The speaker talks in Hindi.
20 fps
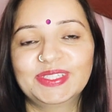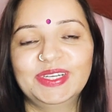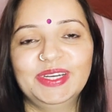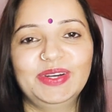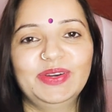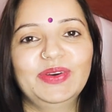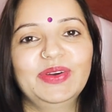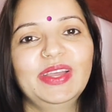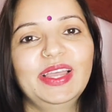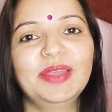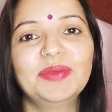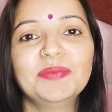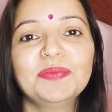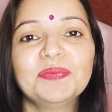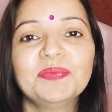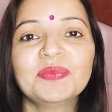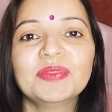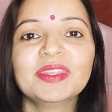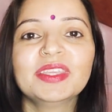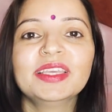करोगे
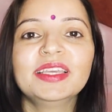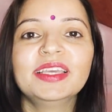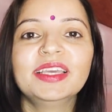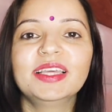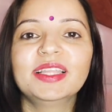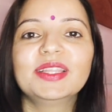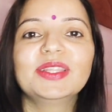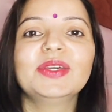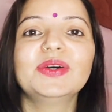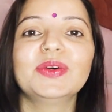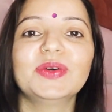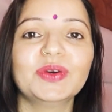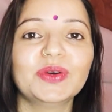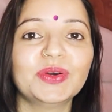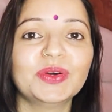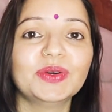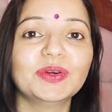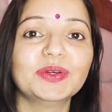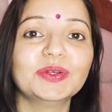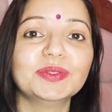तो
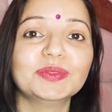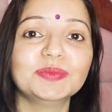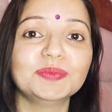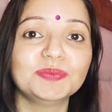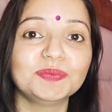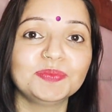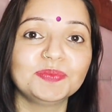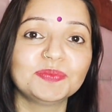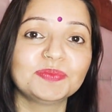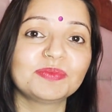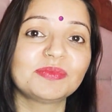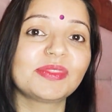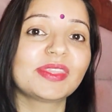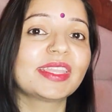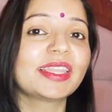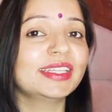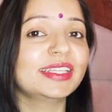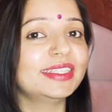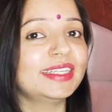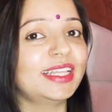
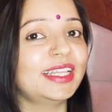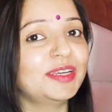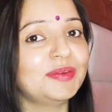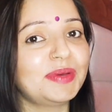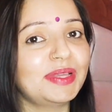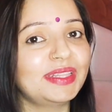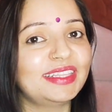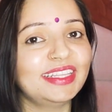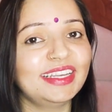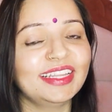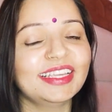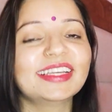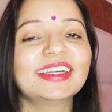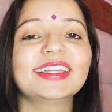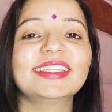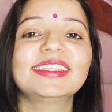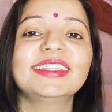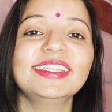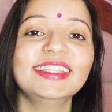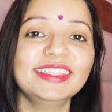ज़्यादा बातें नहीं
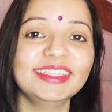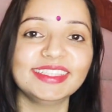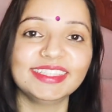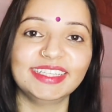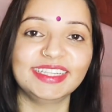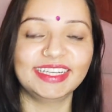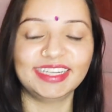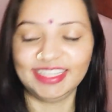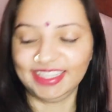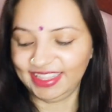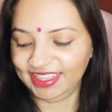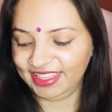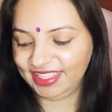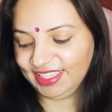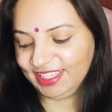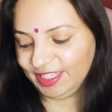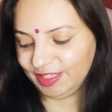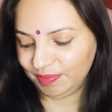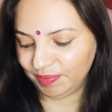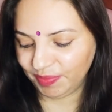करते
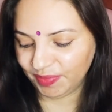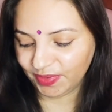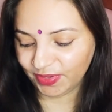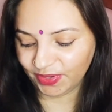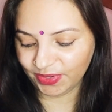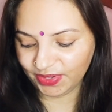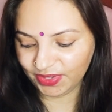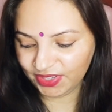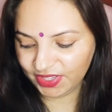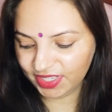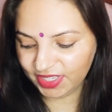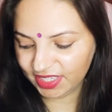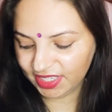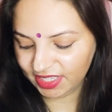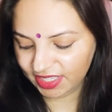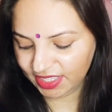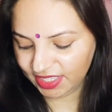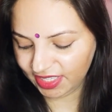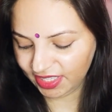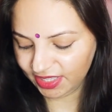दिखाते हैं आपको
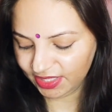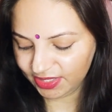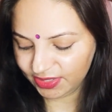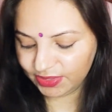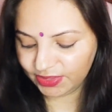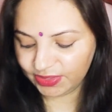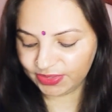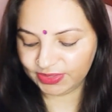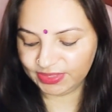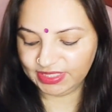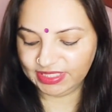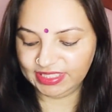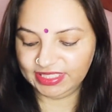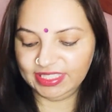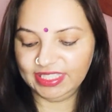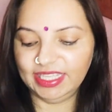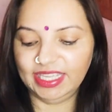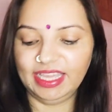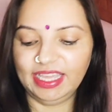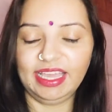तो
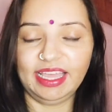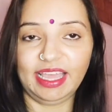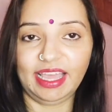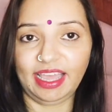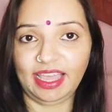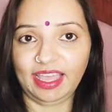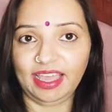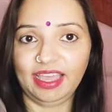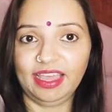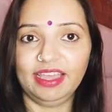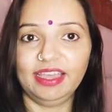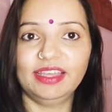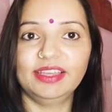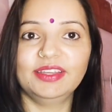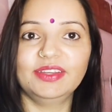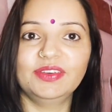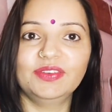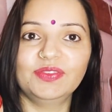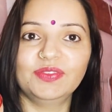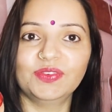ये है
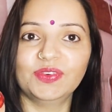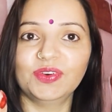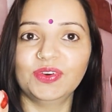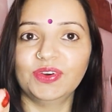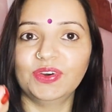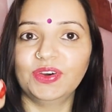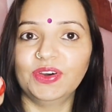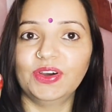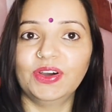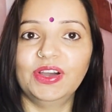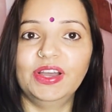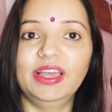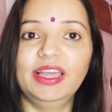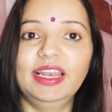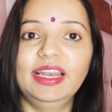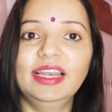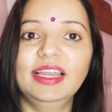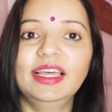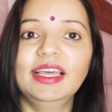वो ऑयल